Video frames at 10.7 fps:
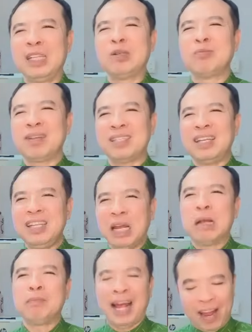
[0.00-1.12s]
thì chúng ta sẽ
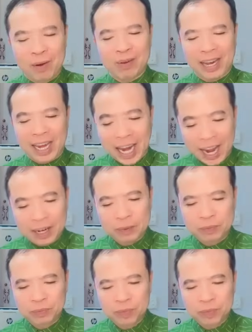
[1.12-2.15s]
nhận bài học cay đắng.